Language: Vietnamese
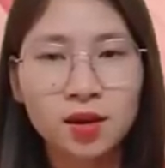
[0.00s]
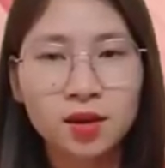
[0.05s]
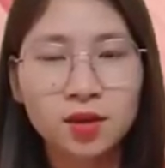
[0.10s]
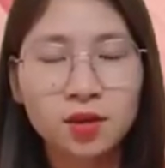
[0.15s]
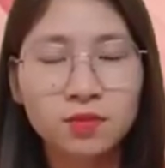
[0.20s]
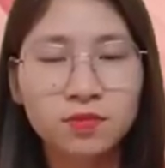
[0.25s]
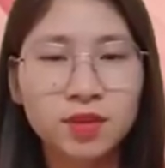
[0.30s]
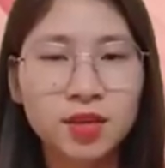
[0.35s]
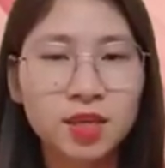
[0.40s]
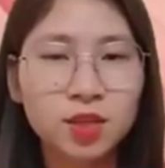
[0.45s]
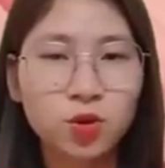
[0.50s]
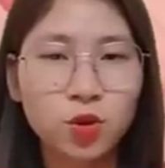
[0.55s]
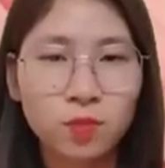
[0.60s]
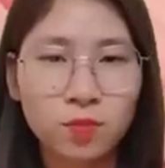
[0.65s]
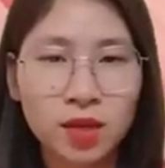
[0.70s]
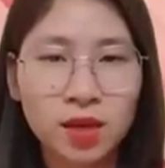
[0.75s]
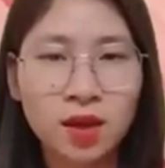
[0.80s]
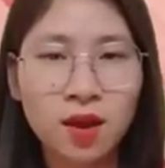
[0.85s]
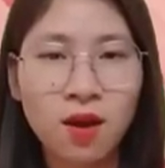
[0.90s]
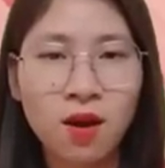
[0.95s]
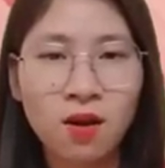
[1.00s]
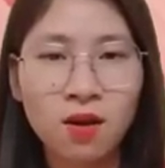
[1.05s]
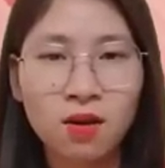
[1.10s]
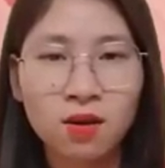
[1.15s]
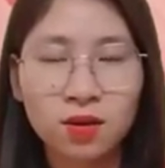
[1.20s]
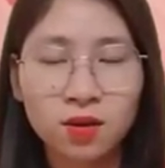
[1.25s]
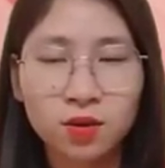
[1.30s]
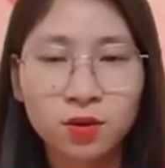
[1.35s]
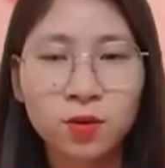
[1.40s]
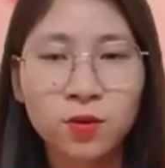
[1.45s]
Tử vi tuổi Bính Ngọ,
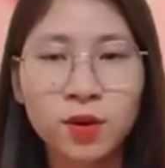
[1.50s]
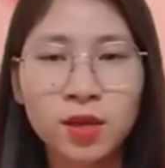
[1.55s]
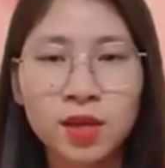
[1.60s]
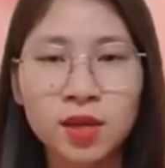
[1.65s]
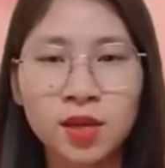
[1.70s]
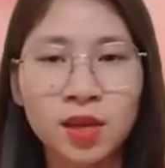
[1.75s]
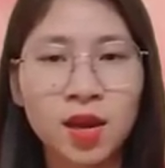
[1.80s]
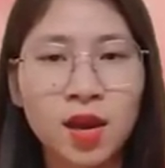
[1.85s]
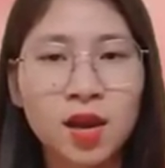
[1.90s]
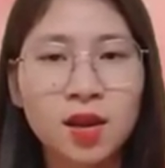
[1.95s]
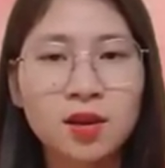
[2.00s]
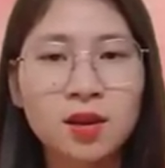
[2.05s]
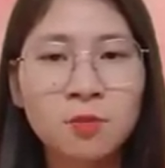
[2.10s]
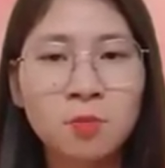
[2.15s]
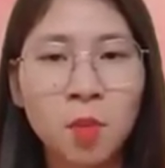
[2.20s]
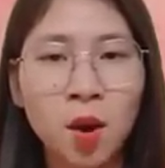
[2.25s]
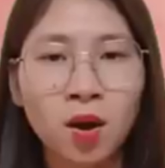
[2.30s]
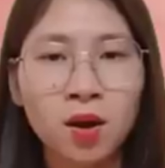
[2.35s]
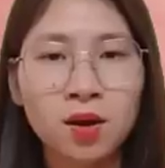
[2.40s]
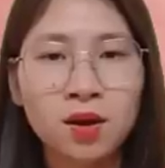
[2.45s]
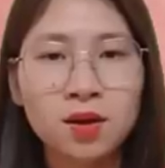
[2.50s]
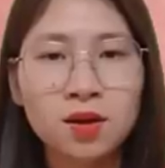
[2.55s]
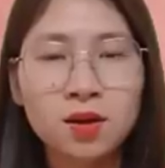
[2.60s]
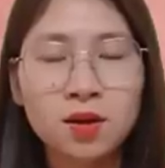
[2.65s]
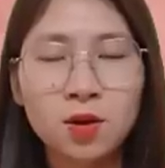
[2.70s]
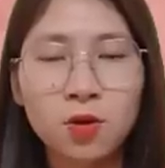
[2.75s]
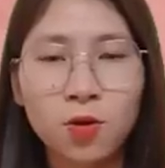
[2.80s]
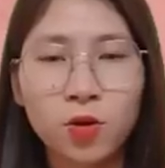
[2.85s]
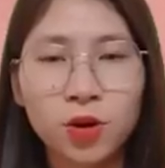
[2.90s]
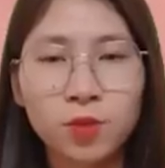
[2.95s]
Thủy, đừng bỏ lỡ
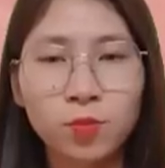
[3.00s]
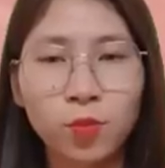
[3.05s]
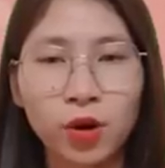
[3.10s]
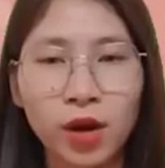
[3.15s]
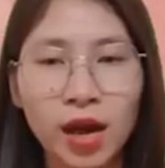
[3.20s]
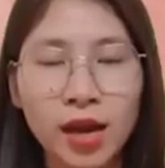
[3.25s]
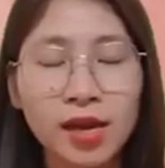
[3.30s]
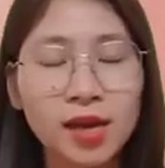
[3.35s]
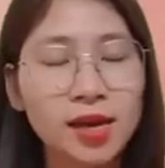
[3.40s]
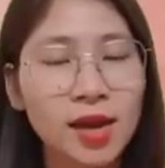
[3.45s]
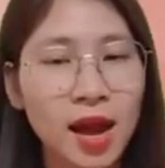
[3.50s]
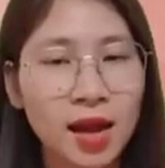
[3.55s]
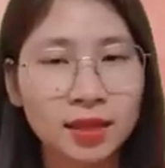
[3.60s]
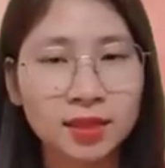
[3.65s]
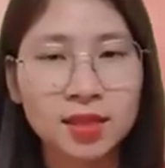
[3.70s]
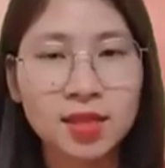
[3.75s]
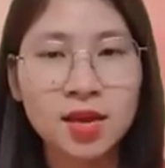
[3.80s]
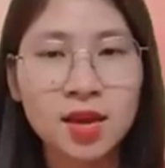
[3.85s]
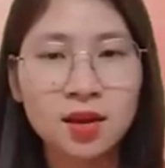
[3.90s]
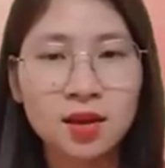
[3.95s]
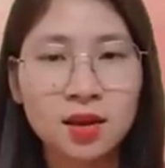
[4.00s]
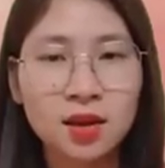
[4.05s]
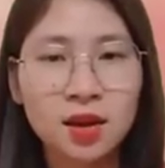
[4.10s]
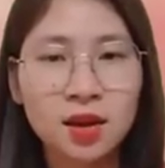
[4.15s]
cơ hội một cách đáng tiếc.